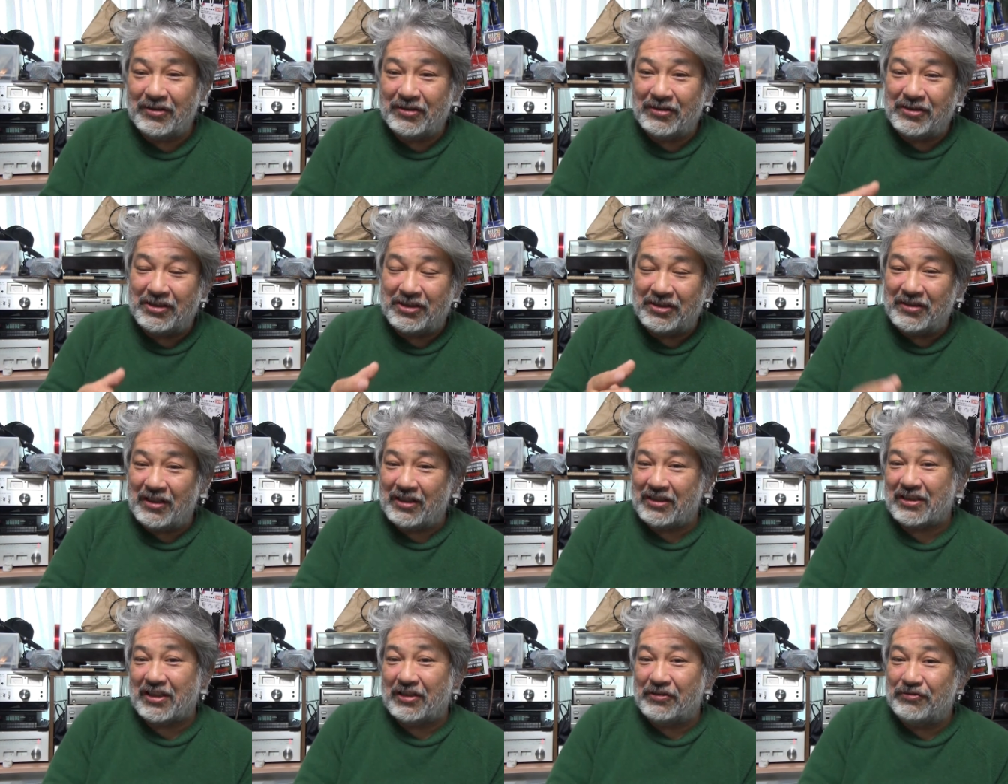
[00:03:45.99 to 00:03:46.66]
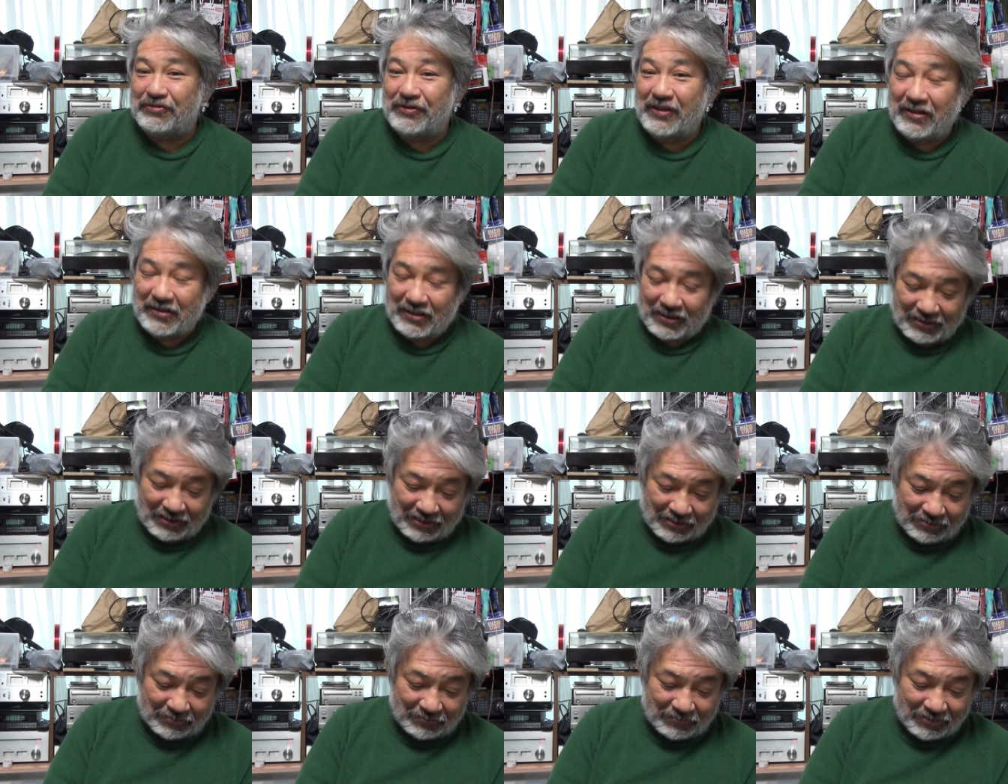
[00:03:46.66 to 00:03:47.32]
自由な時間増える方
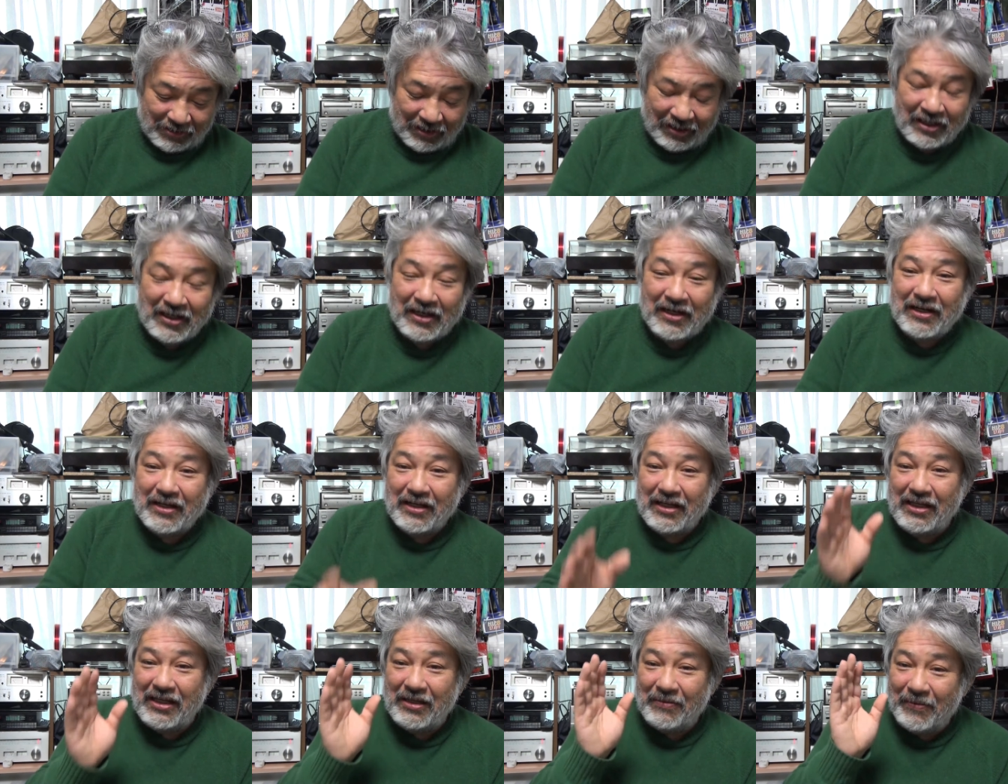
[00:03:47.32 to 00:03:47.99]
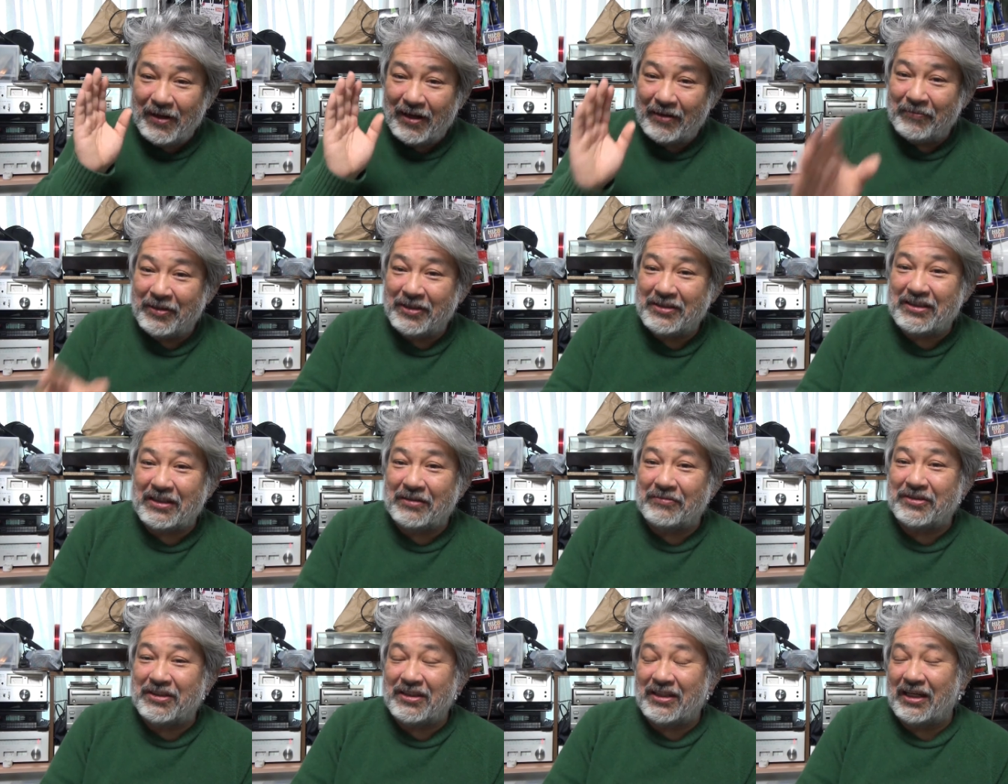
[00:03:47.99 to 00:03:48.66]
だと思うんで今
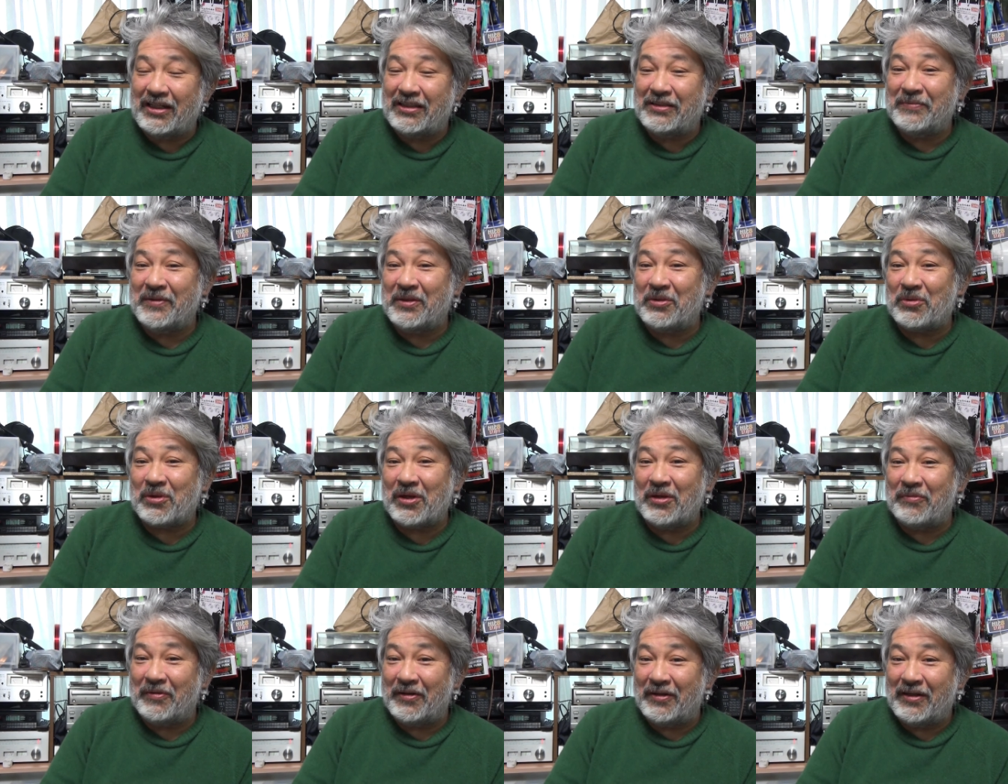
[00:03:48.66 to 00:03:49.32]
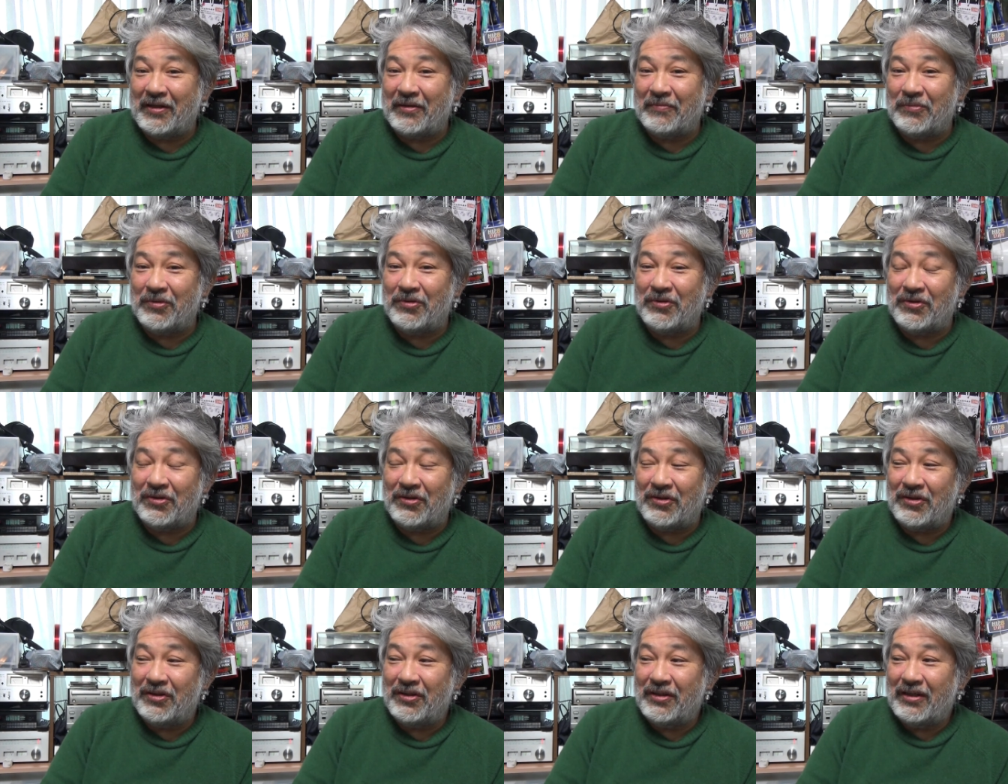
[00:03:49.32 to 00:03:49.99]
アマチュア無線始めとけばね
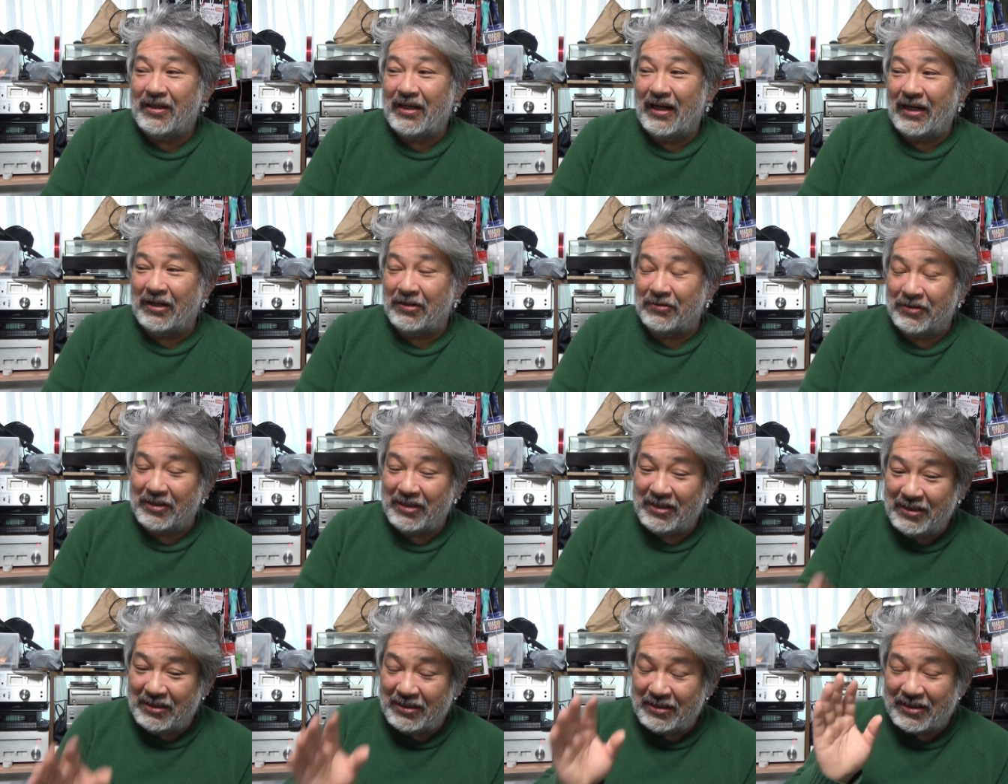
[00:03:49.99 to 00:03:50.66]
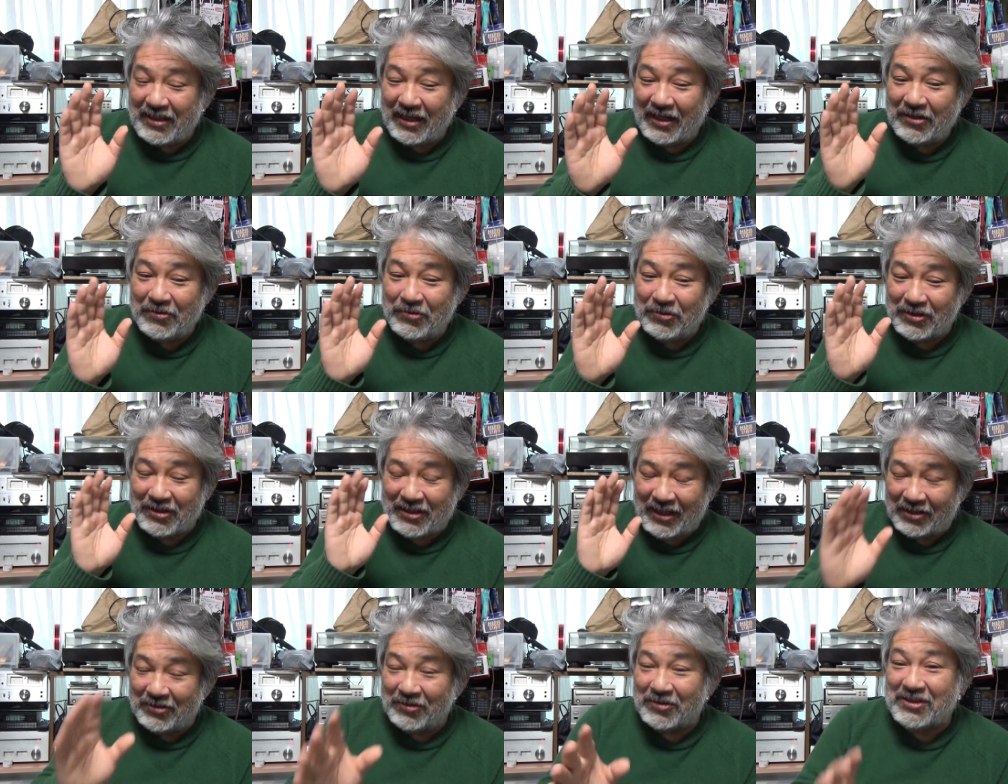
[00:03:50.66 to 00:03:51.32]
もうあの引退後
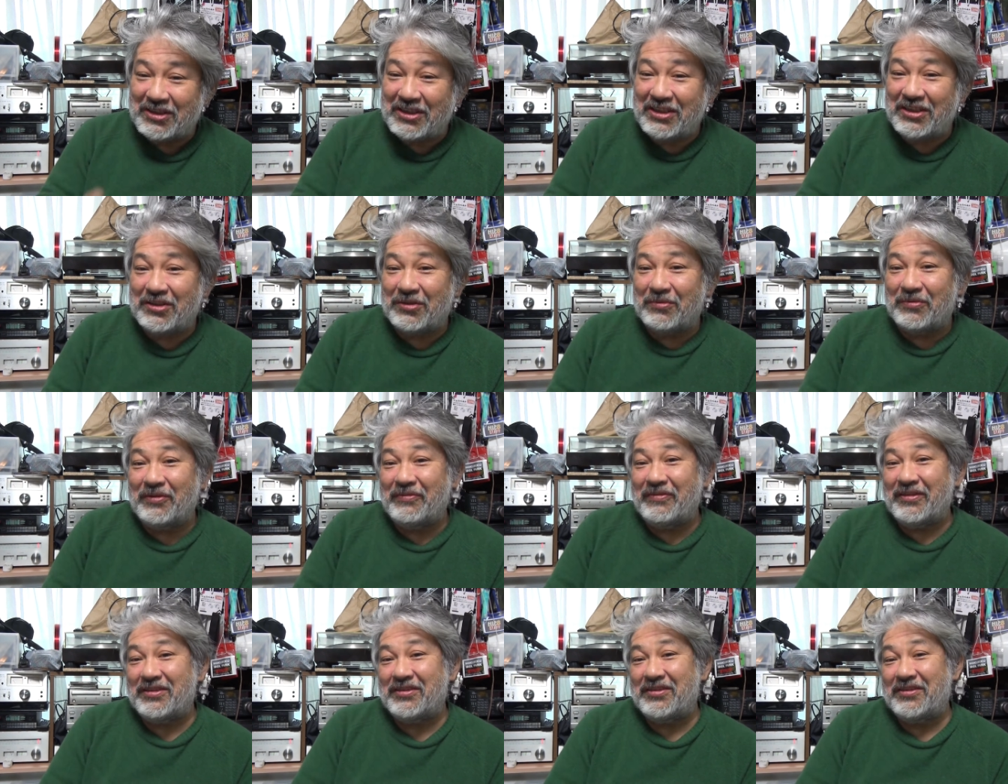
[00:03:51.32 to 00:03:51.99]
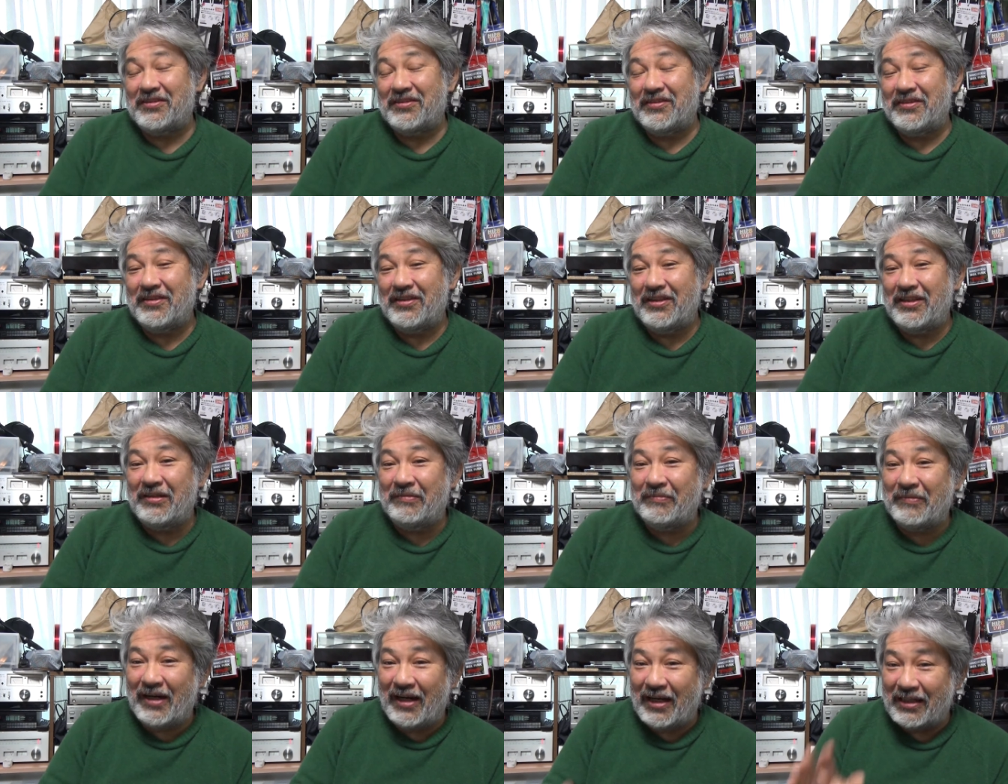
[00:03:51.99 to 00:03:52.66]
楽しいと思います
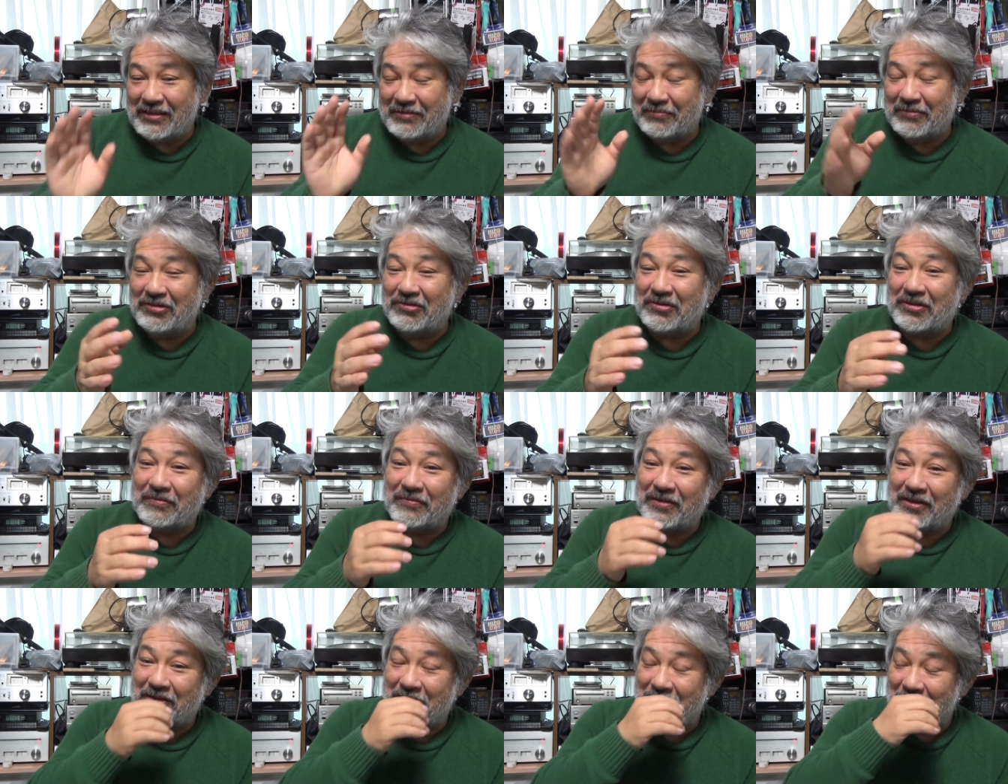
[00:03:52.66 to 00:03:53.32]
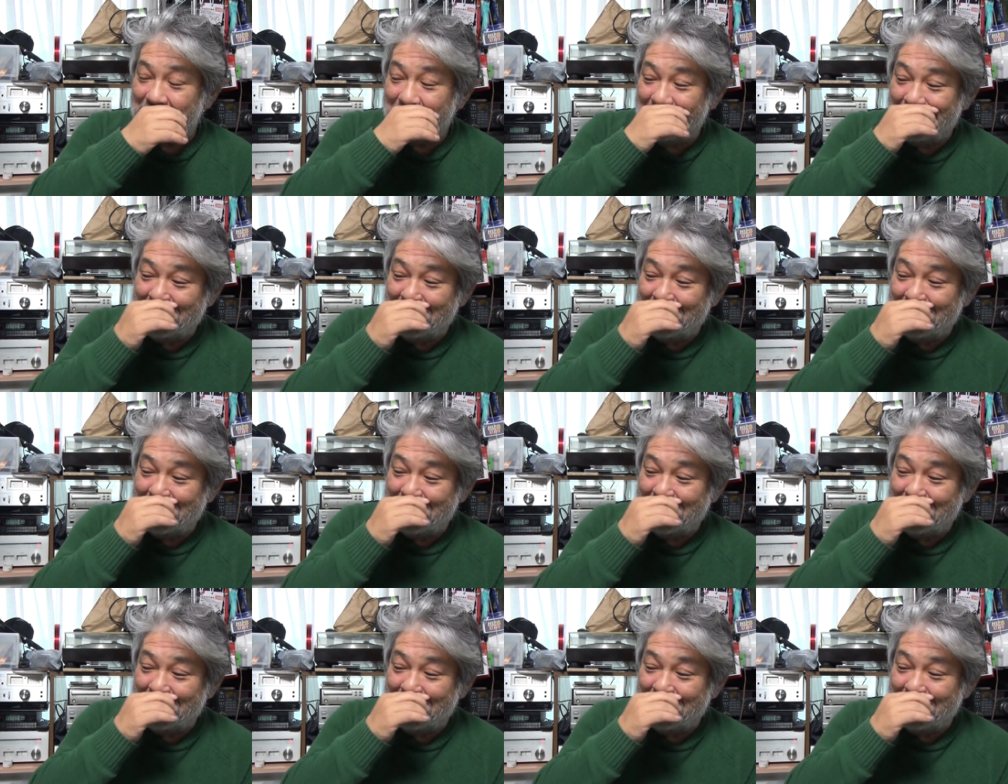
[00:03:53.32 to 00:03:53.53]
今始めときましょ